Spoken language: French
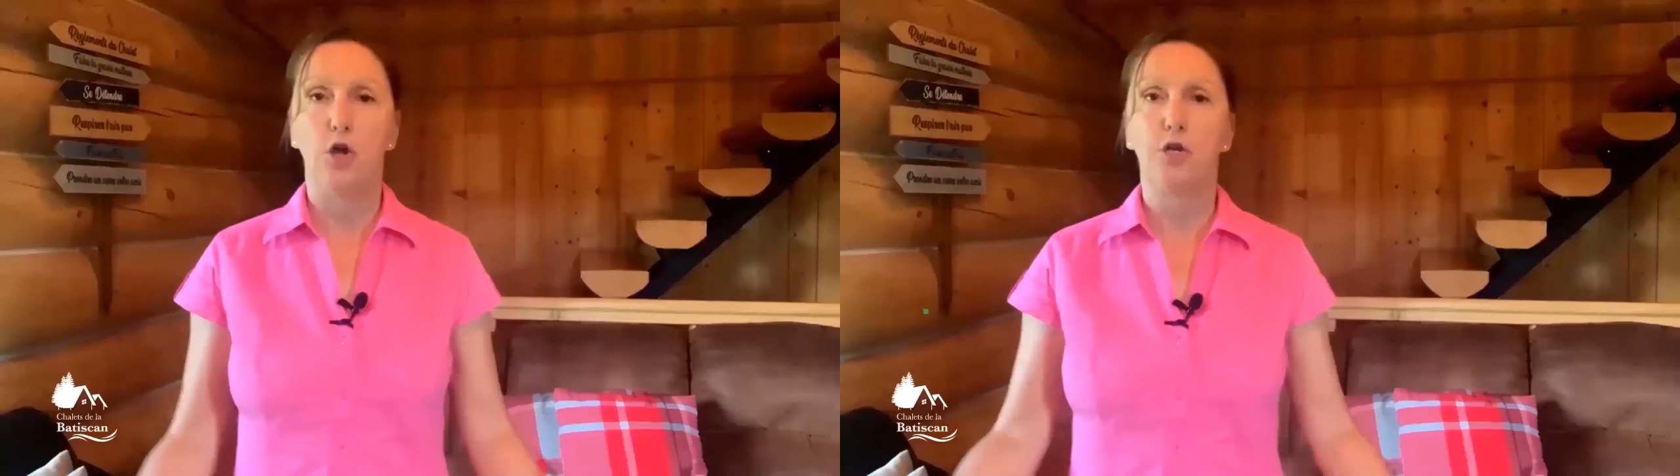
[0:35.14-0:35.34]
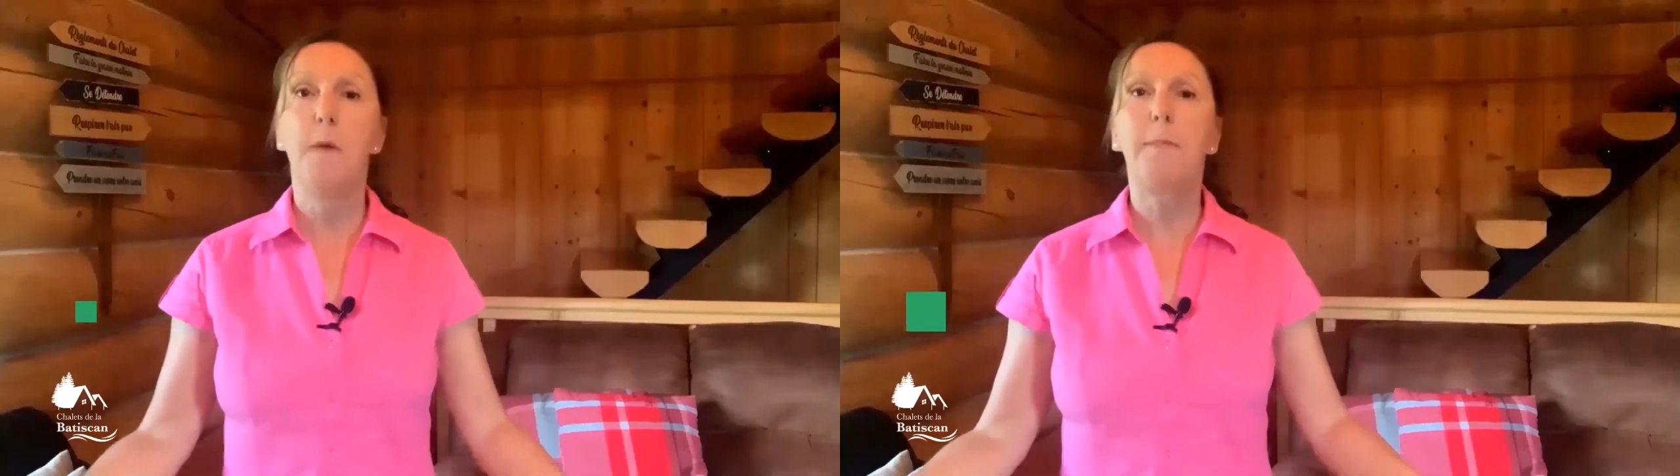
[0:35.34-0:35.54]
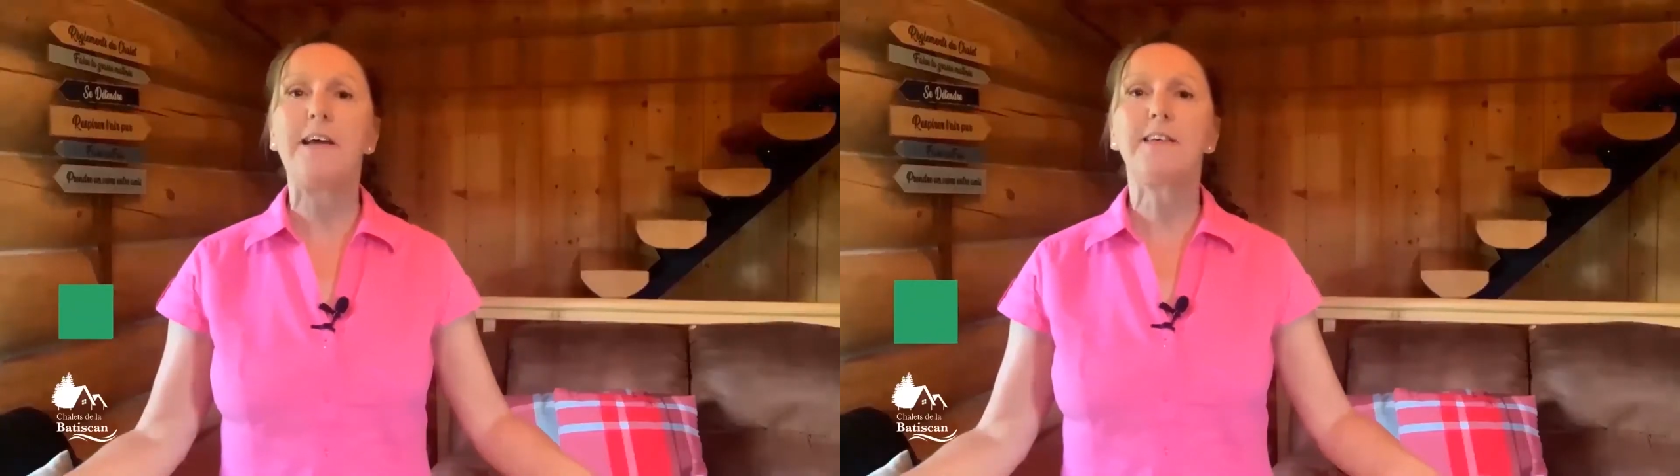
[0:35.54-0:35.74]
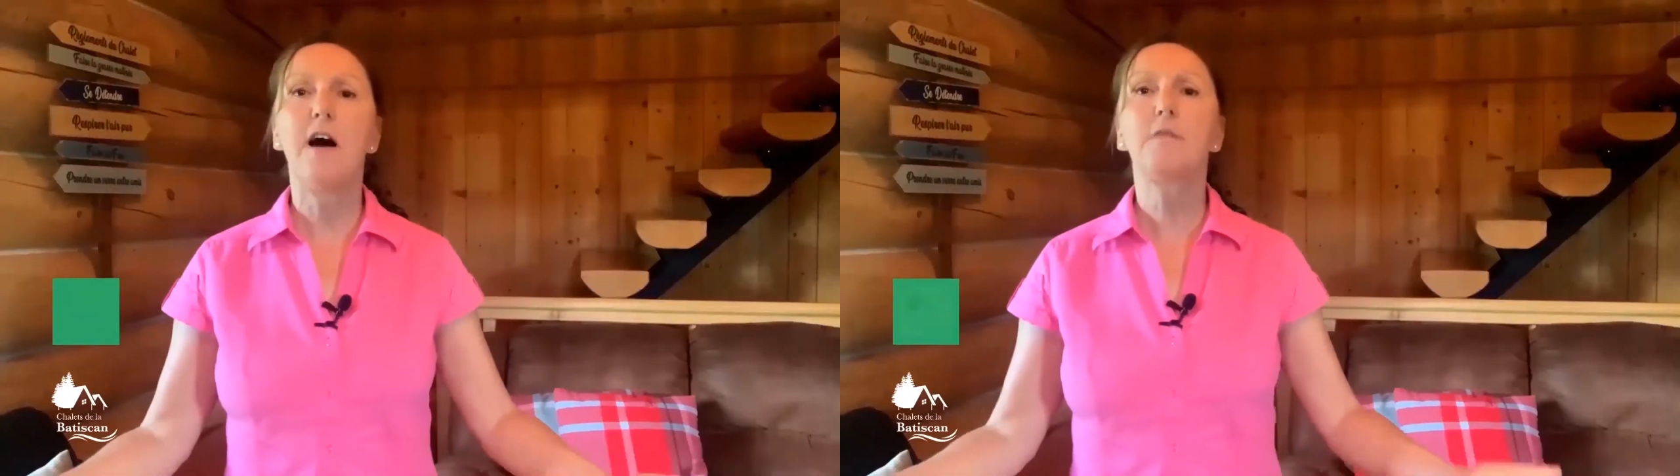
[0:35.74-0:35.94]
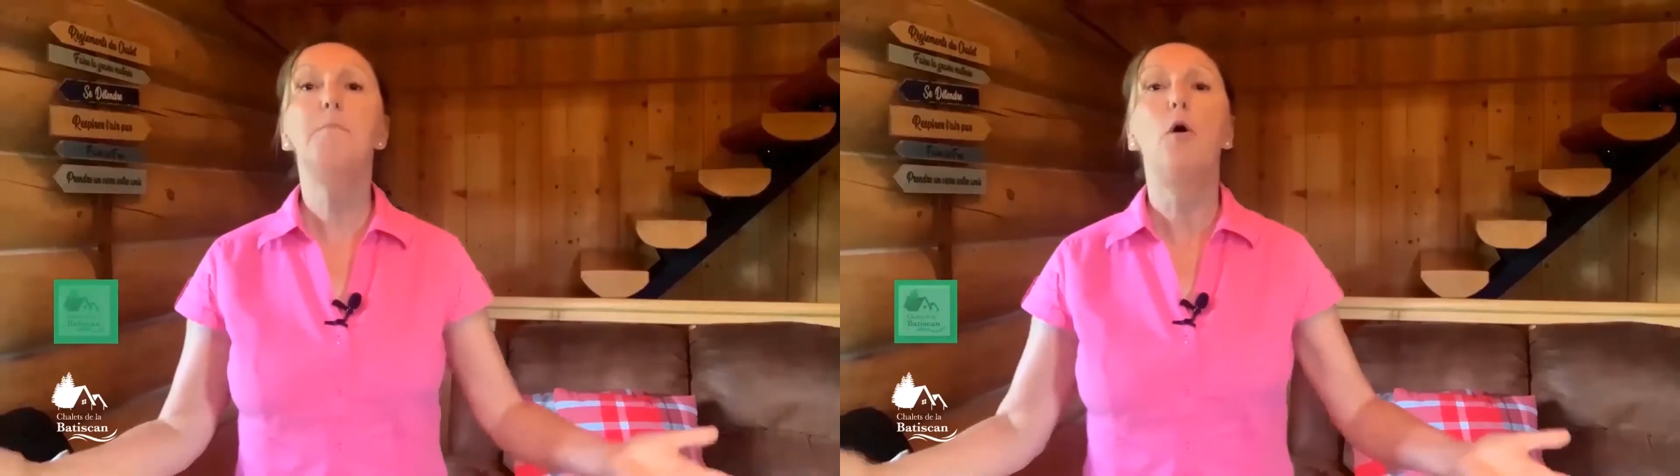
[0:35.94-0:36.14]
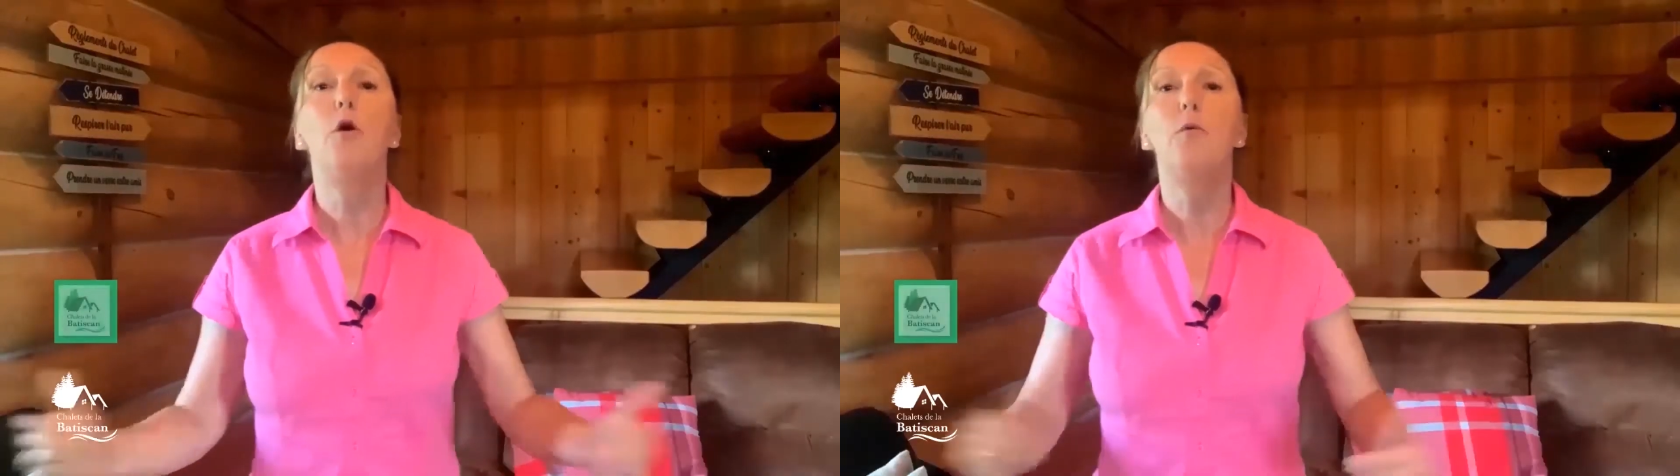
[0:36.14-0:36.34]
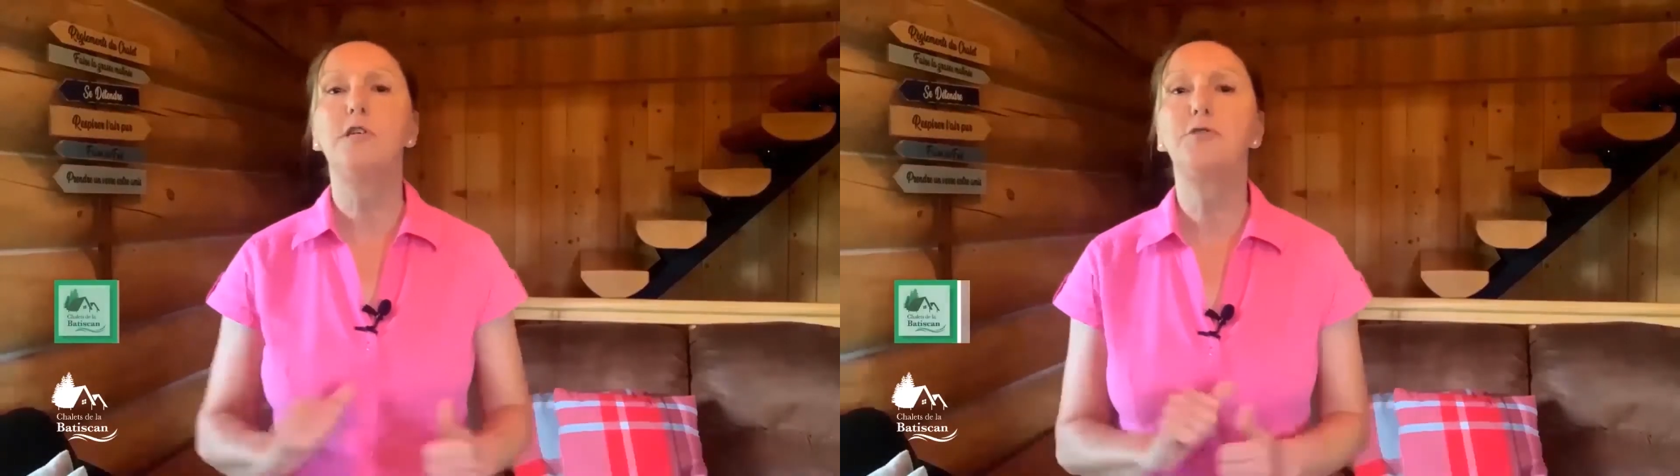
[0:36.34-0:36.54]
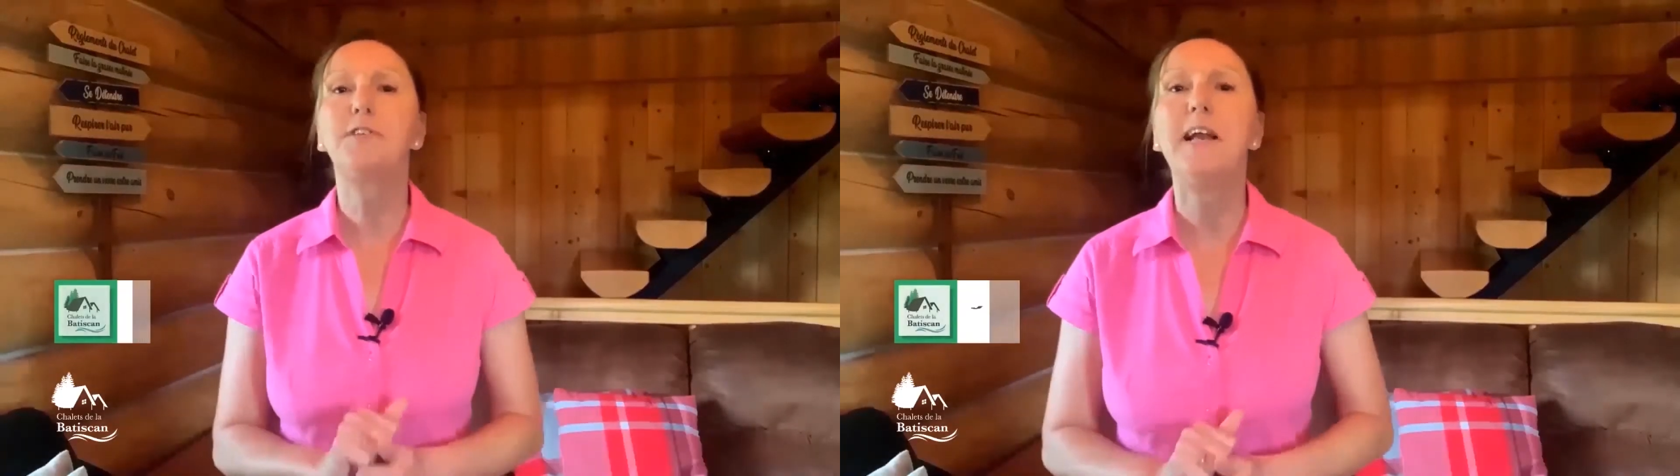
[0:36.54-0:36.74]
Je me présente, mon nom est
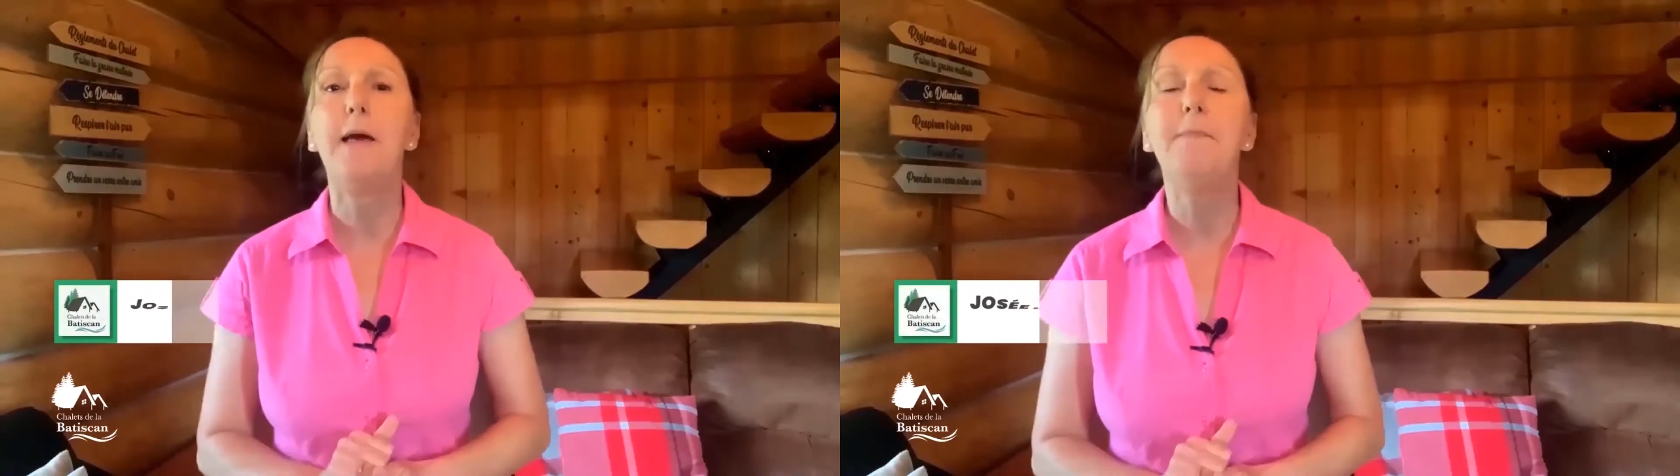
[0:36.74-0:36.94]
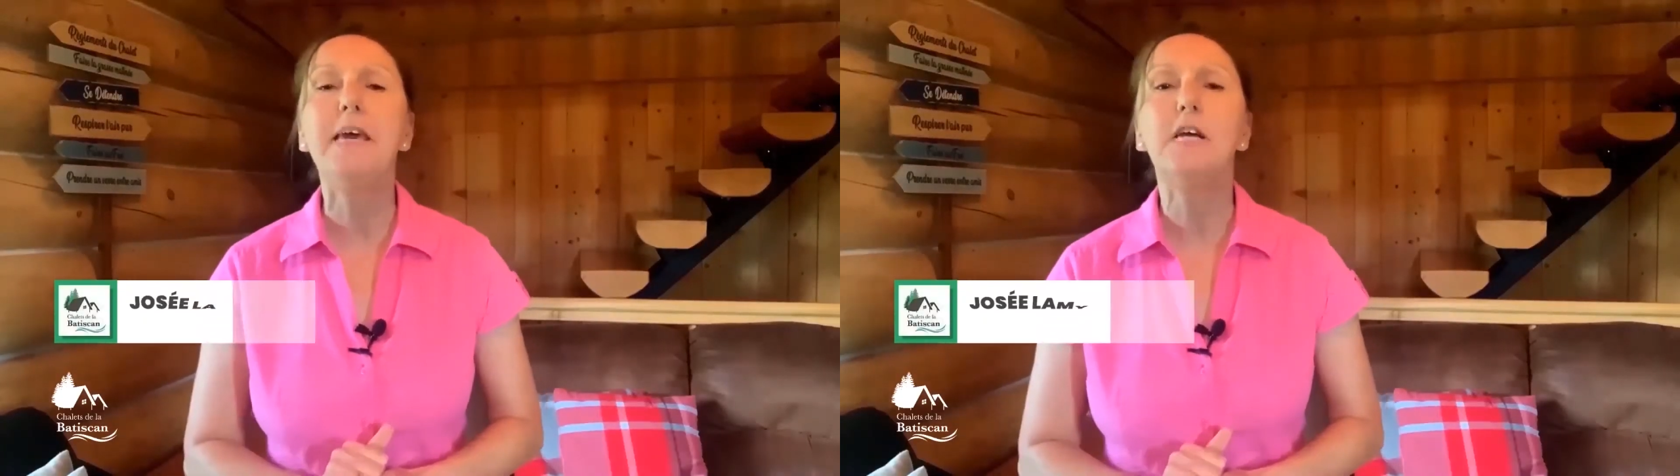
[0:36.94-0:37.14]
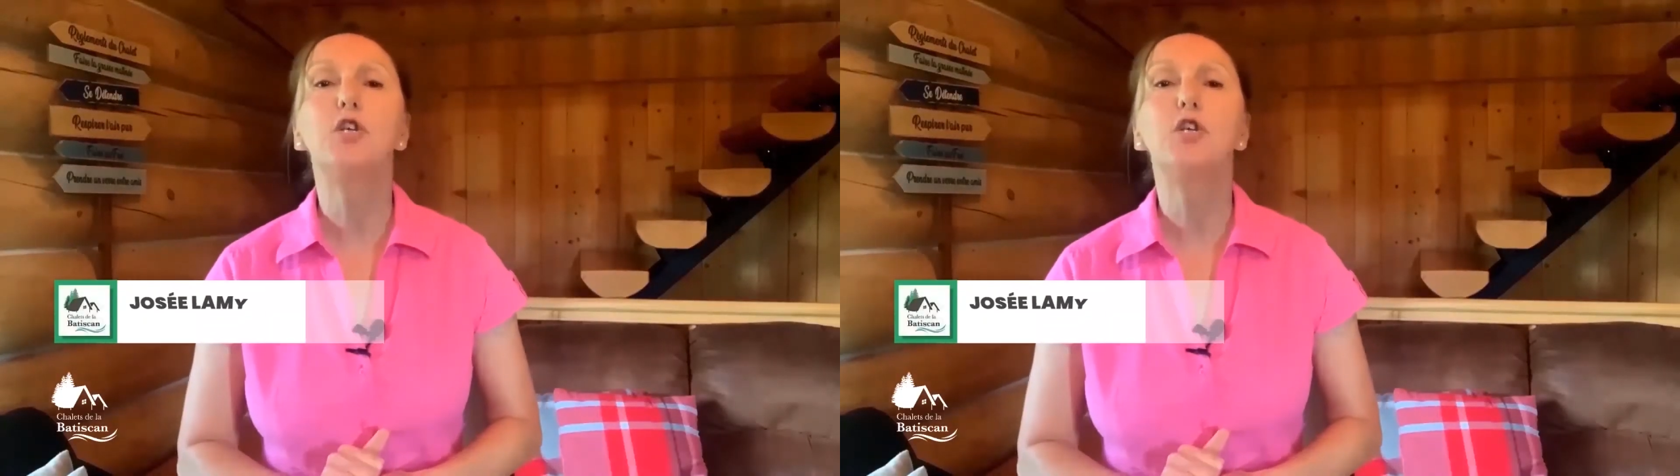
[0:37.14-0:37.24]
José Lamy,